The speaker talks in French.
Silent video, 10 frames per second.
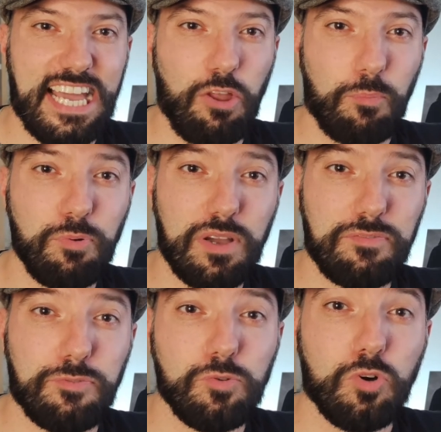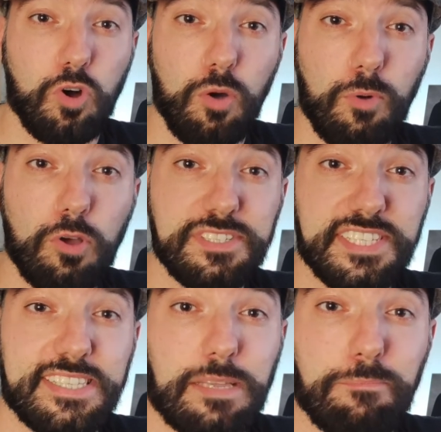Alors pour info, Rembrandt
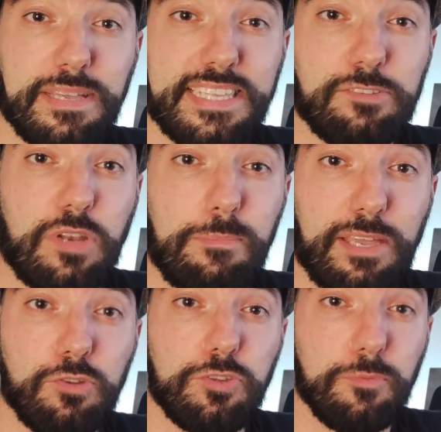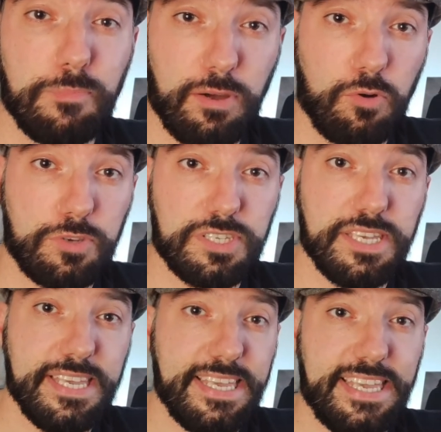c'était un peintre de la période baroque.
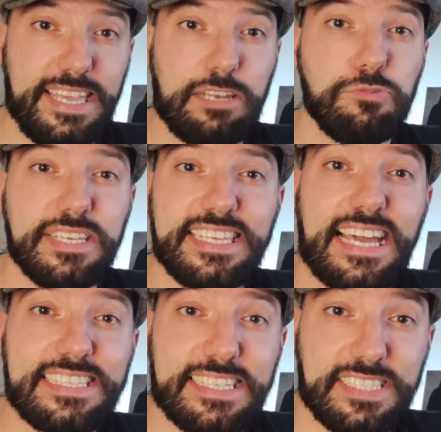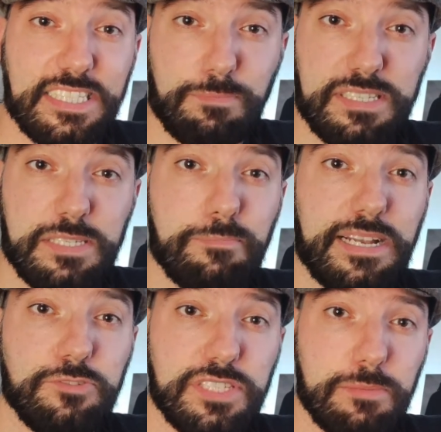Et l'une des caractéristiques
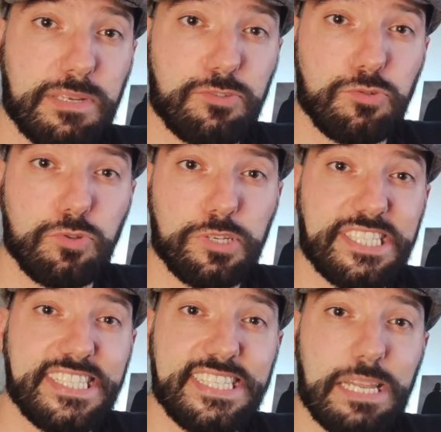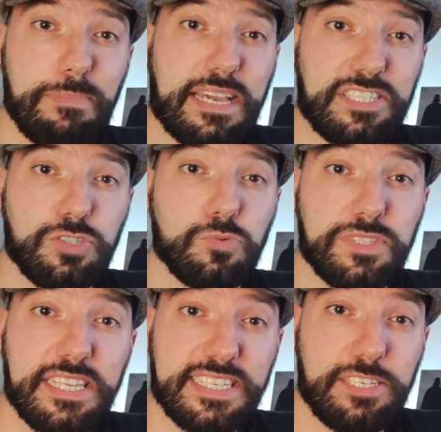principales de ses peintures, c'était l'apparition
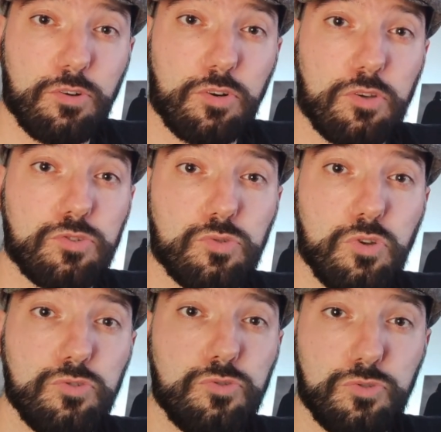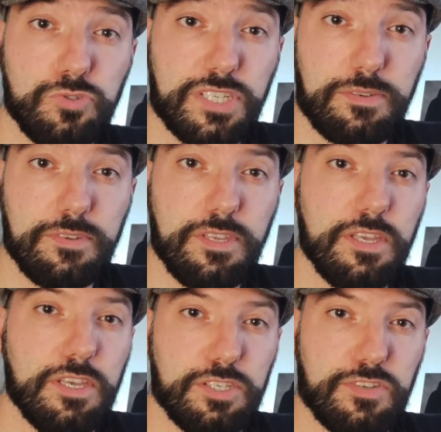d'un triangle sous l'œil du sujet.
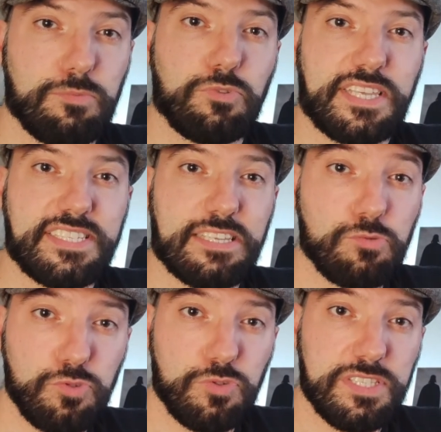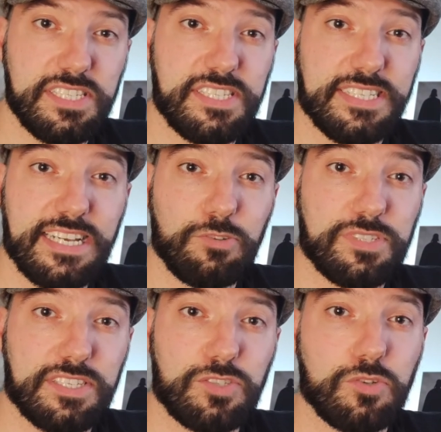Je vais te montrer ça tout de suite d'ici
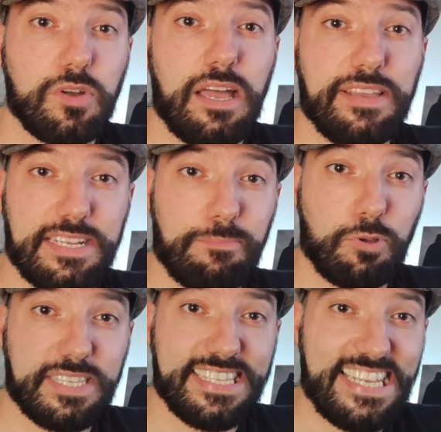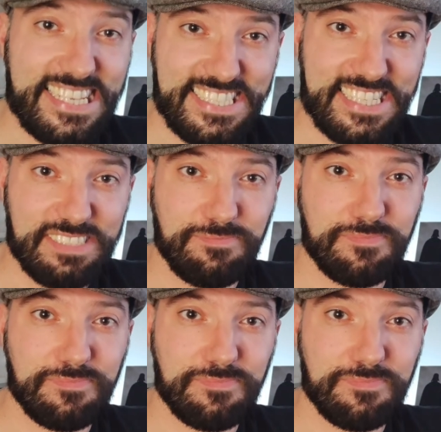quelques instants avec les portraits d'Alexia.